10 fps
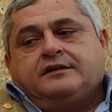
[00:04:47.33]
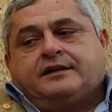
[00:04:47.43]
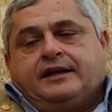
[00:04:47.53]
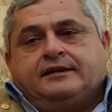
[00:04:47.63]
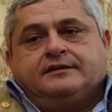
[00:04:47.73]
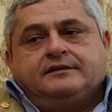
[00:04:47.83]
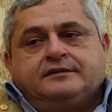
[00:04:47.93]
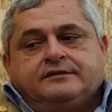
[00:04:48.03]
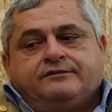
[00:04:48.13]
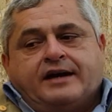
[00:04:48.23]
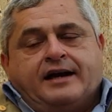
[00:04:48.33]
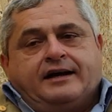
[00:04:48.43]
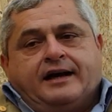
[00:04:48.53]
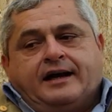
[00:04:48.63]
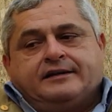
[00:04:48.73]
che, eh,
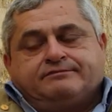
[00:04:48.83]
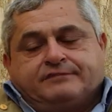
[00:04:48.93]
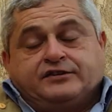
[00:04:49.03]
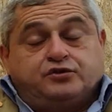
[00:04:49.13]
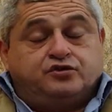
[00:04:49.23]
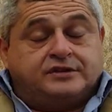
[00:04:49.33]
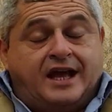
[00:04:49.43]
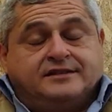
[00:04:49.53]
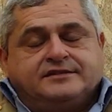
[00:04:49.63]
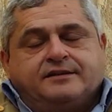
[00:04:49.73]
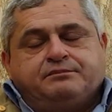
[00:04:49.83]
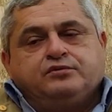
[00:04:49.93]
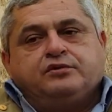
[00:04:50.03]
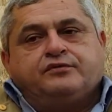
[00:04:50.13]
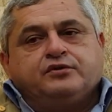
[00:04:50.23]
va a, che sostanzia
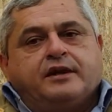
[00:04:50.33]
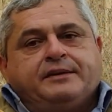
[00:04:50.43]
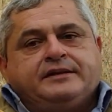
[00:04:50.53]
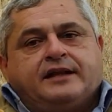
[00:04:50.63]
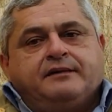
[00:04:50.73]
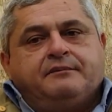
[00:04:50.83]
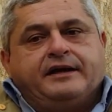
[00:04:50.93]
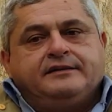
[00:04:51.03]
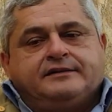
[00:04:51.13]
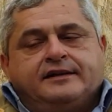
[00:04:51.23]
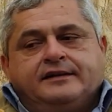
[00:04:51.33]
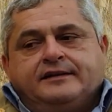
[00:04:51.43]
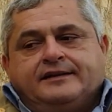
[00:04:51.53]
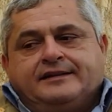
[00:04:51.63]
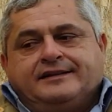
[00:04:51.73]
appunto
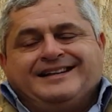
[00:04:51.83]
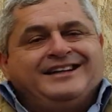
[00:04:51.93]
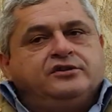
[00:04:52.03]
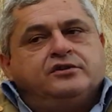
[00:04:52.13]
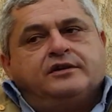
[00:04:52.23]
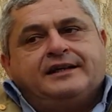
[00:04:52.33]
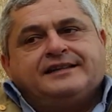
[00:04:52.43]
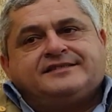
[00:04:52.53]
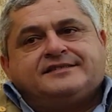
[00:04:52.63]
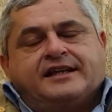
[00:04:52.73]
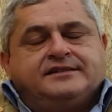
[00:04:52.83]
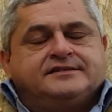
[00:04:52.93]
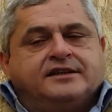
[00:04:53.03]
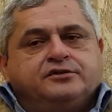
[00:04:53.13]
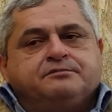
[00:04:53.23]
fondamentalmente l'indole,
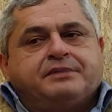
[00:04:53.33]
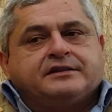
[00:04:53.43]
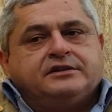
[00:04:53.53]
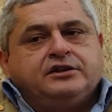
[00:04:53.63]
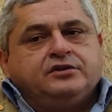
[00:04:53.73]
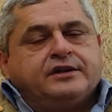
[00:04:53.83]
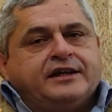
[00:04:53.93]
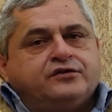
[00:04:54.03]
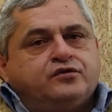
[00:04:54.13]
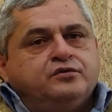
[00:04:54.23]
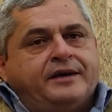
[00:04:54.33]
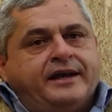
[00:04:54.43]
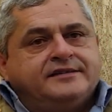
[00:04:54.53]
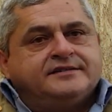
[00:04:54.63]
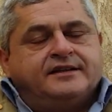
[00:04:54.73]
l'essenza di un partito che assume
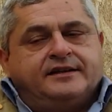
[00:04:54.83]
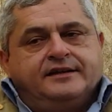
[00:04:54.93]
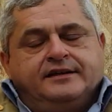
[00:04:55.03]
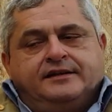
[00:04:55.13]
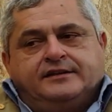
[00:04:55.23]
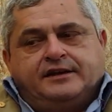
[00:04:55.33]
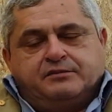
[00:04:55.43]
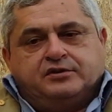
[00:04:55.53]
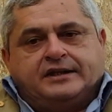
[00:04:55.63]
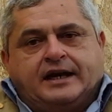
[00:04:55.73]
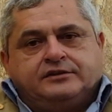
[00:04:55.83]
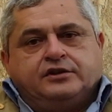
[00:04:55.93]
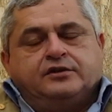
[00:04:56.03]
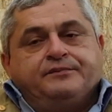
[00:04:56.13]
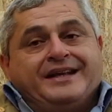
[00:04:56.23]
essere
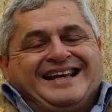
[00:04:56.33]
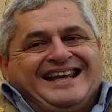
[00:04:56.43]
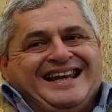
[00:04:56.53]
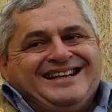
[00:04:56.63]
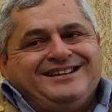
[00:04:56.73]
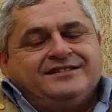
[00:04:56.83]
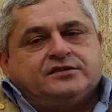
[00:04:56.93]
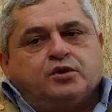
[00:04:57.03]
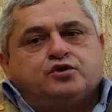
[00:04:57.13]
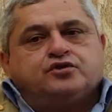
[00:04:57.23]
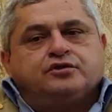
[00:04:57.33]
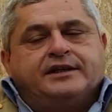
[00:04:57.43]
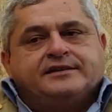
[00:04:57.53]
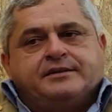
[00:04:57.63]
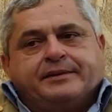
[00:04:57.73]
democratico. Il discorso
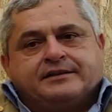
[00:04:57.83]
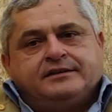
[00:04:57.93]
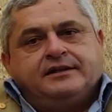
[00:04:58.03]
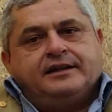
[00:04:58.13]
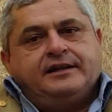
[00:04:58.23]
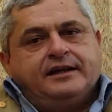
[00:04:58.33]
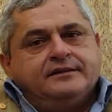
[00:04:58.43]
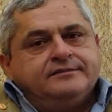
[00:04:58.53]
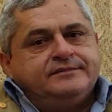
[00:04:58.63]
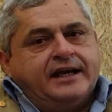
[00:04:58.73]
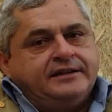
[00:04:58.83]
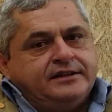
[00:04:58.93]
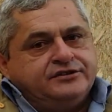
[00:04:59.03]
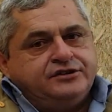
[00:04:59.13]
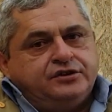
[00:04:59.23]
del ripartire dai
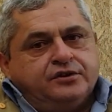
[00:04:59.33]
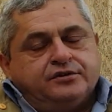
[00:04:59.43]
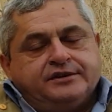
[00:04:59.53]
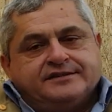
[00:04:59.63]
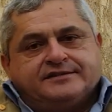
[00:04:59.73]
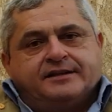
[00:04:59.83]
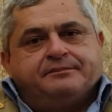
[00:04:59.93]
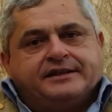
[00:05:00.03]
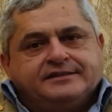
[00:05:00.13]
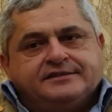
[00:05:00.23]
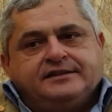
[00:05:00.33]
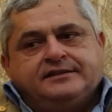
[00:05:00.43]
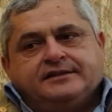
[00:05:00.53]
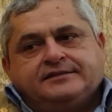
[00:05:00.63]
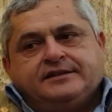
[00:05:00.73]
territori è sempre in
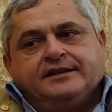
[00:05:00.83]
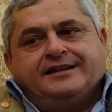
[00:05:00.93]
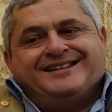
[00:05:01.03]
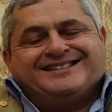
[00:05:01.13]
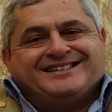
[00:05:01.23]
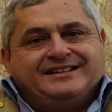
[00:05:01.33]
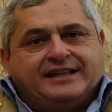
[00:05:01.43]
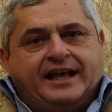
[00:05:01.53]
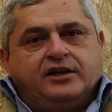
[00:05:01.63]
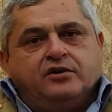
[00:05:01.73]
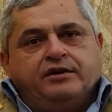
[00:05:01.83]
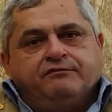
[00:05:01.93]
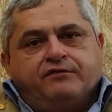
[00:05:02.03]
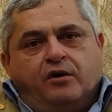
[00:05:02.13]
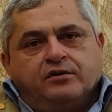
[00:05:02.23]
sintesi ritengo
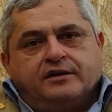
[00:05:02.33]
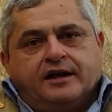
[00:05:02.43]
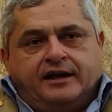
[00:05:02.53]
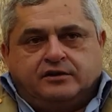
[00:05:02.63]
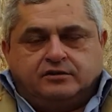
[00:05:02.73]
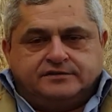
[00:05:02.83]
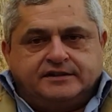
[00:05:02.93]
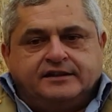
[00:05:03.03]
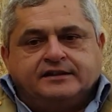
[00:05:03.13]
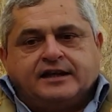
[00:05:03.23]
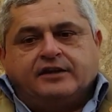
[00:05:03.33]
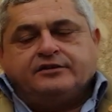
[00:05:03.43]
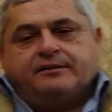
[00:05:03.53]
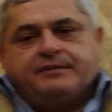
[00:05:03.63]
in volga, e col segretario ne